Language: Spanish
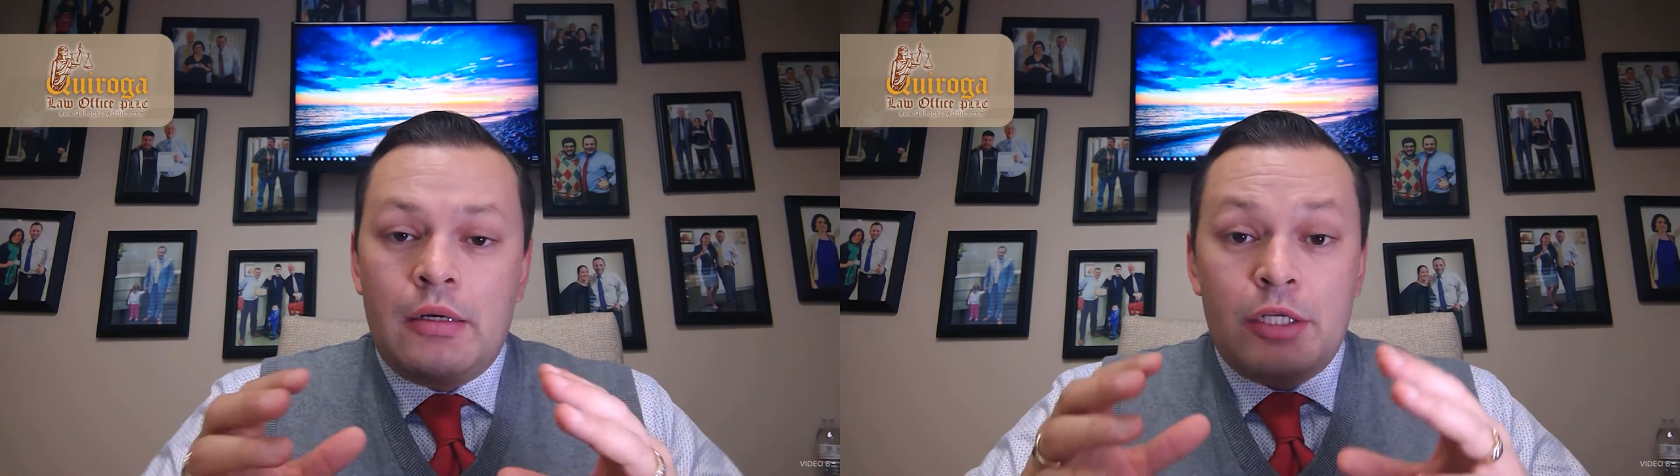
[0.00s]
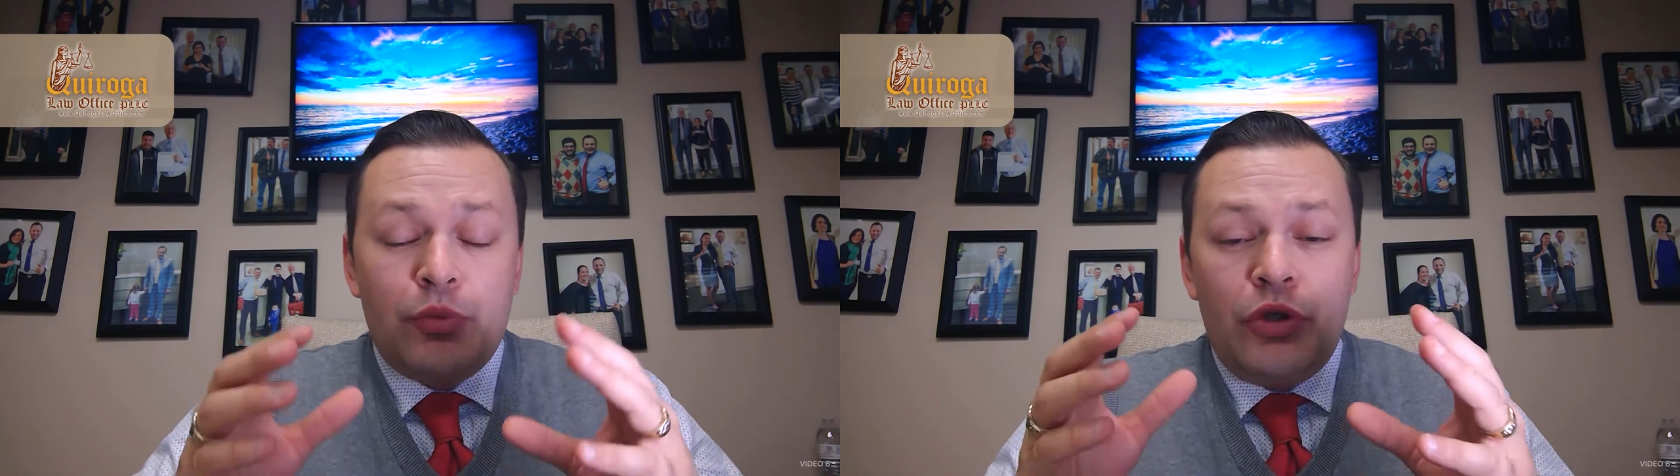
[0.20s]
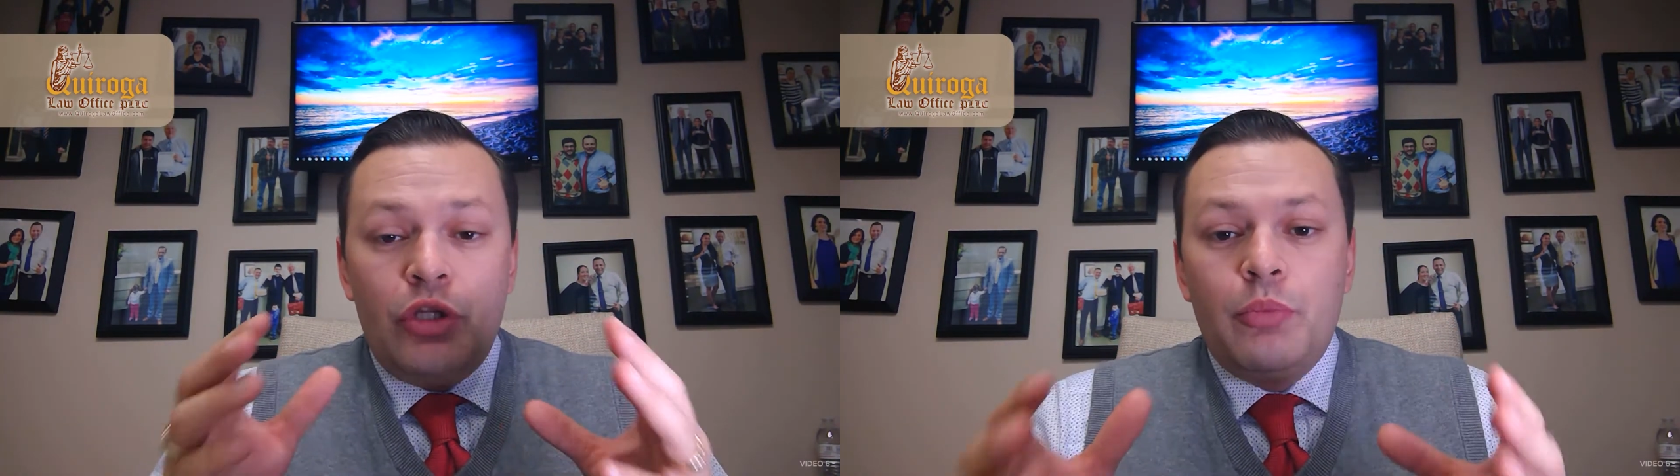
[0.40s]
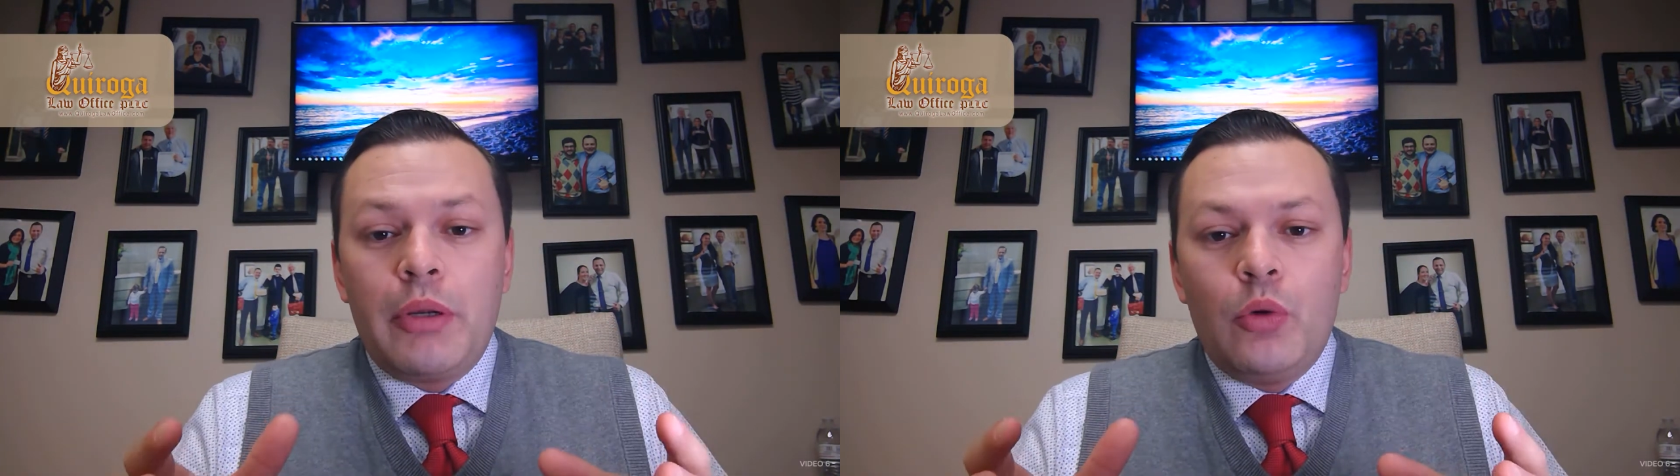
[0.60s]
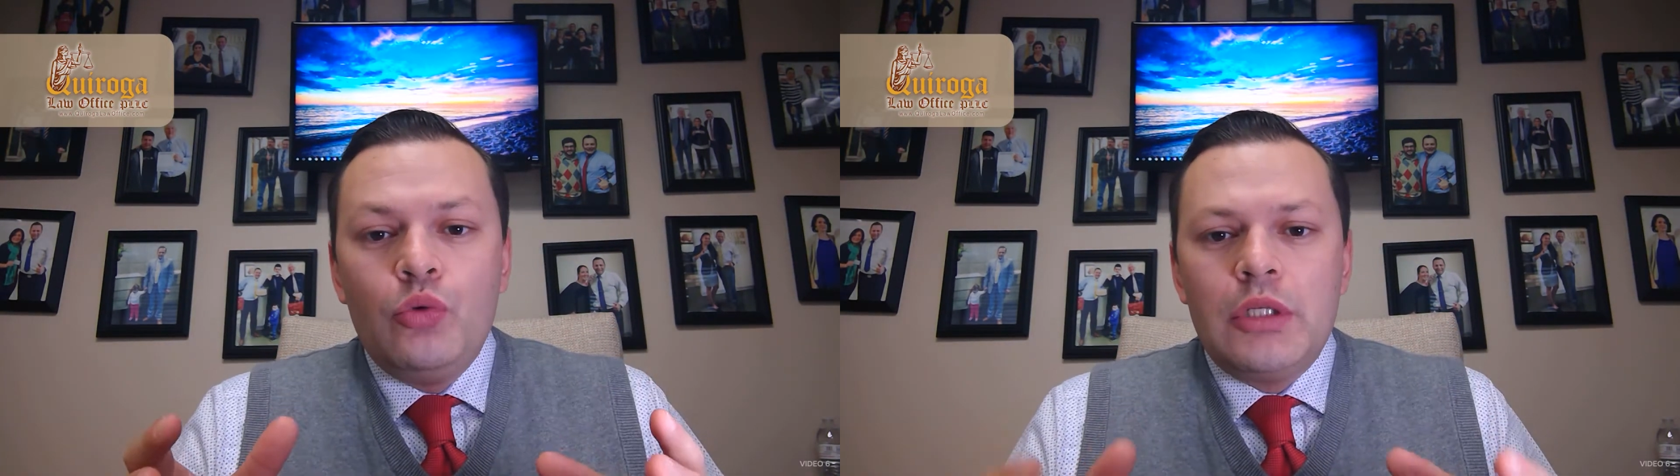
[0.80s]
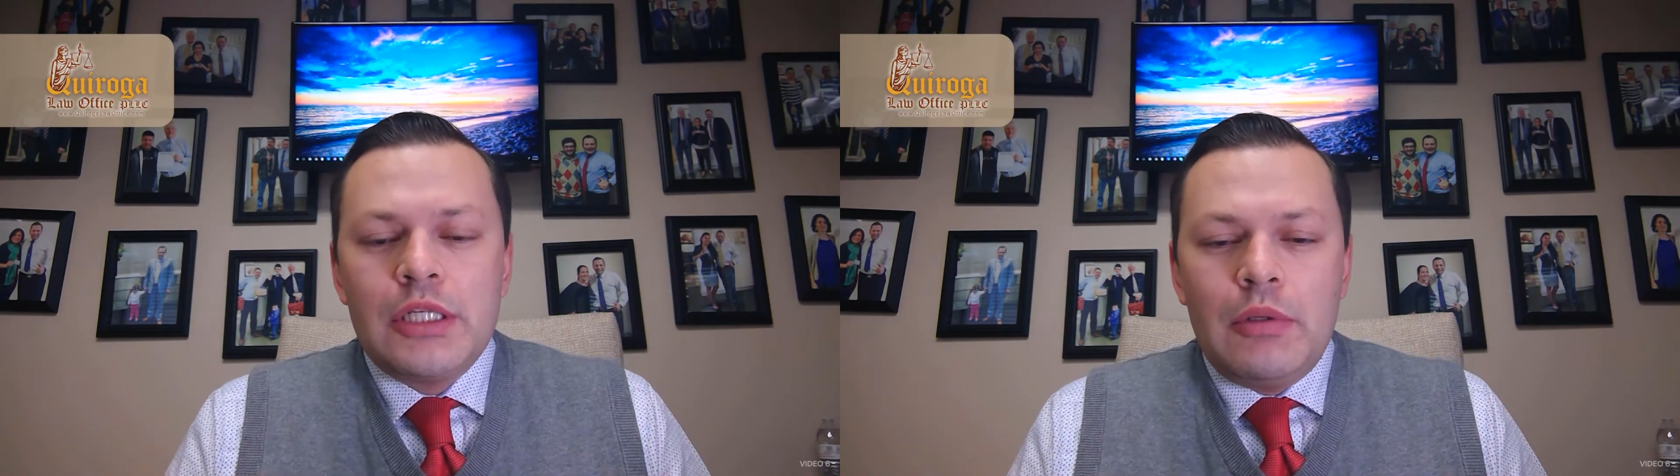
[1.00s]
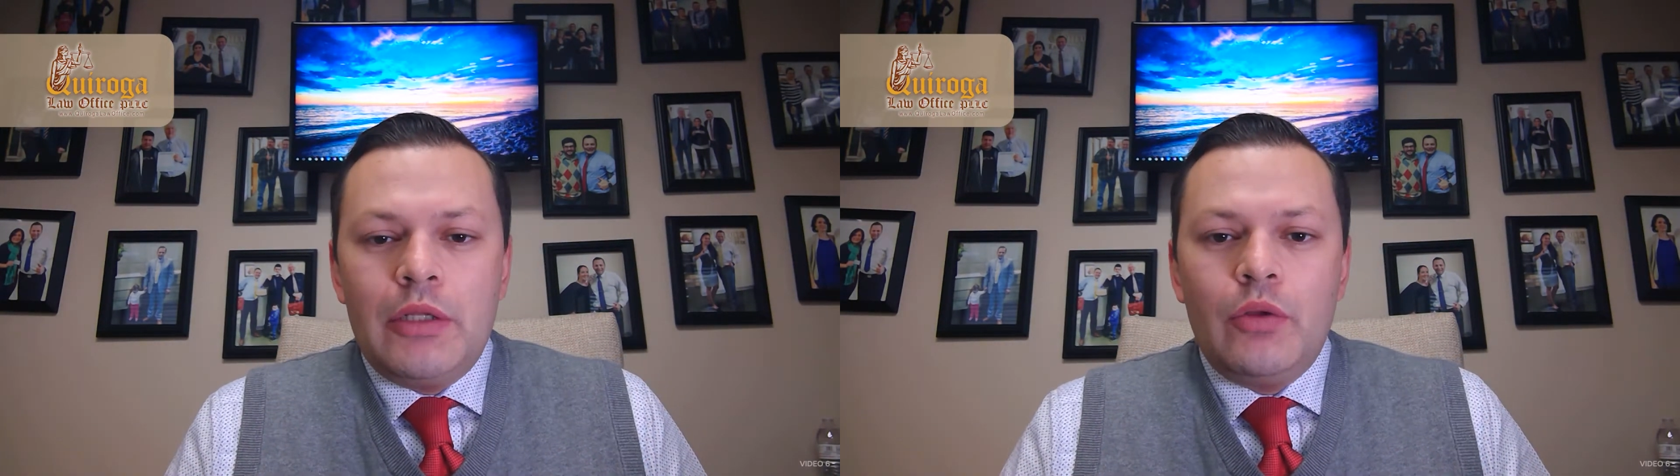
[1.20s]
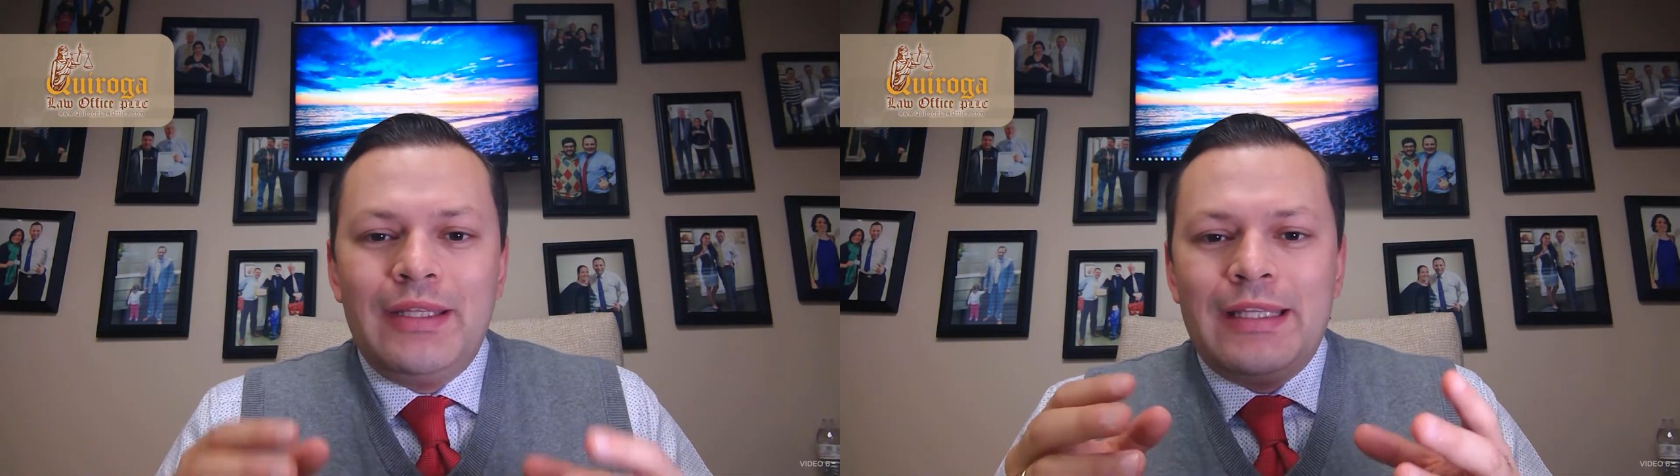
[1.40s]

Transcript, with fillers: respondiendo preguntas y hablando de